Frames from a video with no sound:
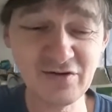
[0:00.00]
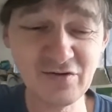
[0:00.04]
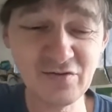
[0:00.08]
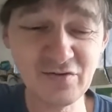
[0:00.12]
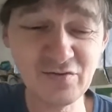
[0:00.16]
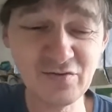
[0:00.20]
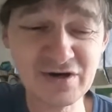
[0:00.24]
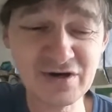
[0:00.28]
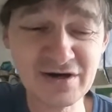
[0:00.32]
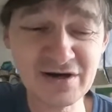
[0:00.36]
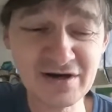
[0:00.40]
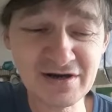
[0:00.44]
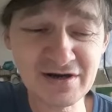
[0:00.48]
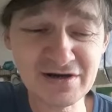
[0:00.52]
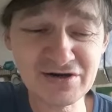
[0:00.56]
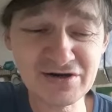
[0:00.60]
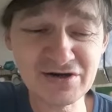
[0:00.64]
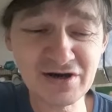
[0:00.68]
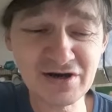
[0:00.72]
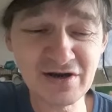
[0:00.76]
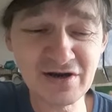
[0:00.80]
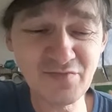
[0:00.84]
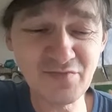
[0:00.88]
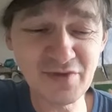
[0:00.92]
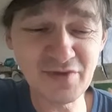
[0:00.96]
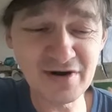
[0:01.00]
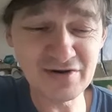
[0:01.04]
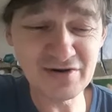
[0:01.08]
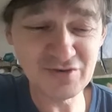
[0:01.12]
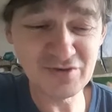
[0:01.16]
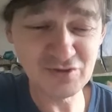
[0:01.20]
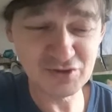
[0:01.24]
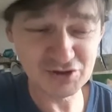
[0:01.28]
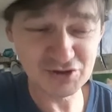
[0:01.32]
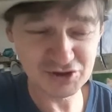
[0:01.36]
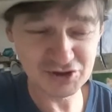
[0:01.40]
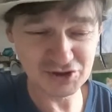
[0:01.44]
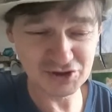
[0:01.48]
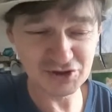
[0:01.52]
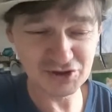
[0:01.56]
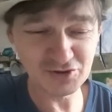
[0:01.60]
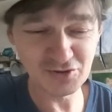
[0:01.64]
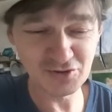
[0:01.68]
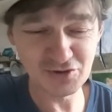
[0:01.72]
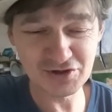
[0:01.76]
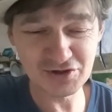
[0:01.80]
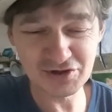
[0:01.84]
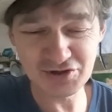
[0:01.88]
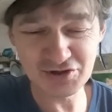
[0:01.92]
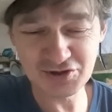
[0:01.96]
У меня идея получше.
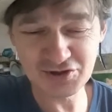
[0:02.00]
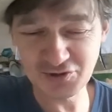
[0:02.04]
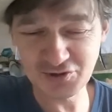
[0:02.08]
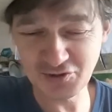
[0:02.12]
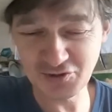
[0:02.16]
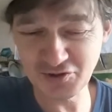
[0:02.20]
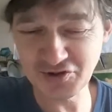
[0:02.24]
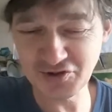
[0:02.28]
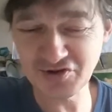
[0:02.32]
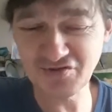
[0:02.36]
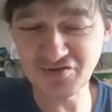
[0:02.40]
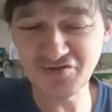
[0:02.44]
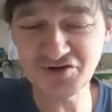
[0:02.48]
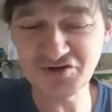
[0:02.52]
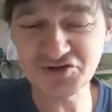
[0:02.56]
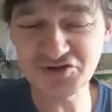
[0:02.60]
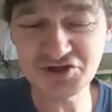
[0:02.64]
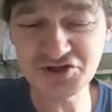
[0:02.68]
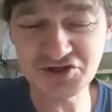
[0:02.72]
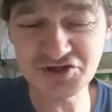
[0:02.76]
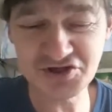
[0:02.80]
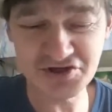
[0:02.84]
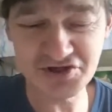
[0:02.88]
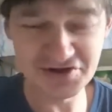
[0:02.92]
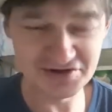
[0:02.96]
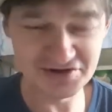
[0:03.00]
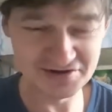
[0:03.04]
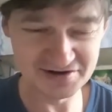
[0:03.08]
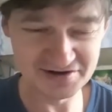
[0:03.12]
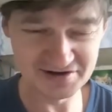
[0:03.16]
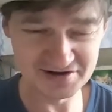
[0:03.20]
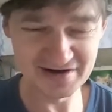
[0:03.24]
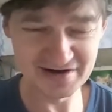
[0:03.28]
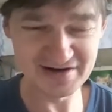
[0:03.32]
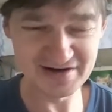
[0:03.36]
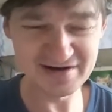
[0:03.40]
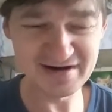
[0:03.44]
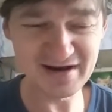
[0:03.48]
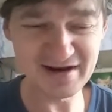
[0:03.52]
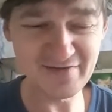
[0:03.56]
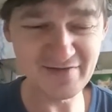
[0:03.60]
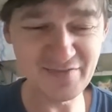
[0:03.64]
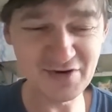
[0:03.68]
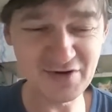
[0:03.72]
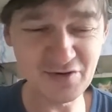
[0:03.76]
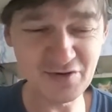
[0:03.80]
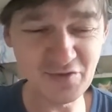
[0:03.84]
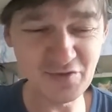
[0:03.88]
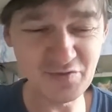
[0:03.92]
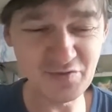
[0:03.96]
Сколько стоит ваш сын? Я
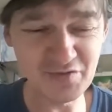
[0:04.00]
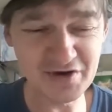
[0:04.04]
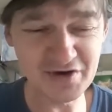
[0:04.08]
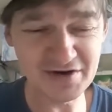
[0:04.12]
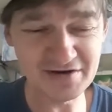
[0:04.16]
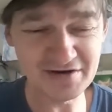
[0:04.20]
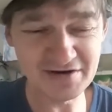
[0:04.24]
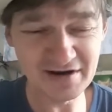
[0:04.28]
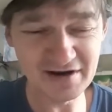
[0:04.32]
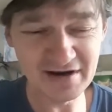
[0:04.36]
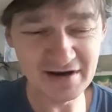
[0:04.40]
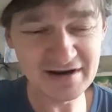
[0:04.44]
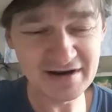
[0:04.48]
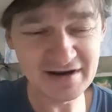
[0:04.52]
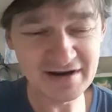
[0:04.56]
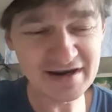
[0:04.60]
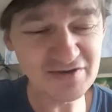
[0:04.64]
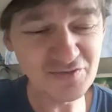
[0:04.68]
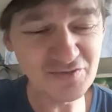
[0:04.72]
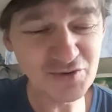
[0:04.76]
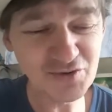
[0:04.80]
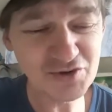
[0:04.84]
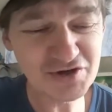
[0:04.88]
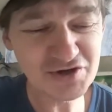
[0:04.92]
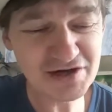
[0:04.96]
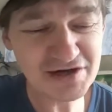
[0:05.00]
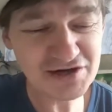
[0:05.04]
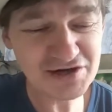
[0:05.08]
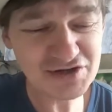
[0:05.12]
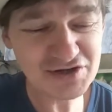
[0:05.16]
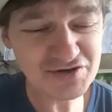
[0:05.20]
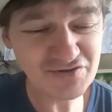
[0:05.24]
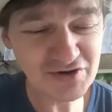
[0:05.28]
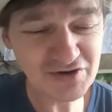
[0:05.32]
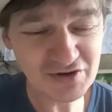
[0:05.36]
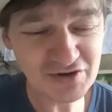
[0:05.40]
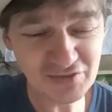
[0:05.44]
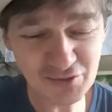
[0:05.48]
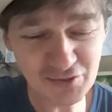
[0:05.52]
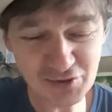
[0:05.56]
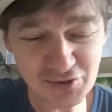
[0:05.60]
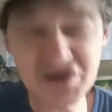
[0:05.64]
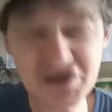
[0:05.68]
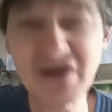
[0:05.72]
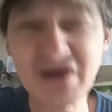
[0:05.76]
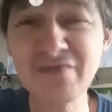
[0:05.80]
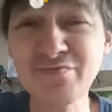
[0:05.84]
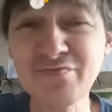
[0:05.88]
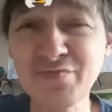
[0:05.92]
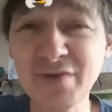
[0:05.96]
бы купил его для своего
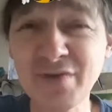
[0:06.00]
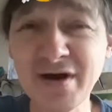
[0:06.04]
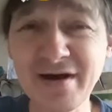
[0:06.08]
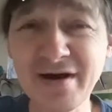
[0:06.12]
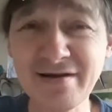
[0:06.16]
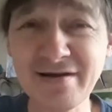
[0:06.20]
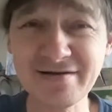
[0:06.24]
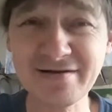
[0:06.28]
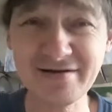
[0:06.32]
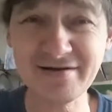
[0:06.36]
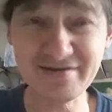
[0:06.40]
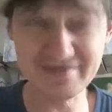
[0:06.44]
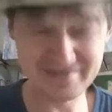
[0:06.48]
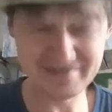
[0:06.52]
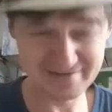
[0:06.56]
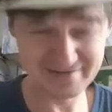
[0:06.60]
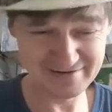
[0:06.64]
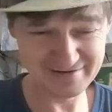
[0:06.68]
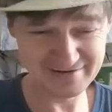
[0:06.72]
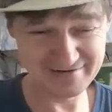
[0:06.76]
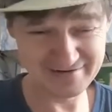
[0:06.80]
зоопарка».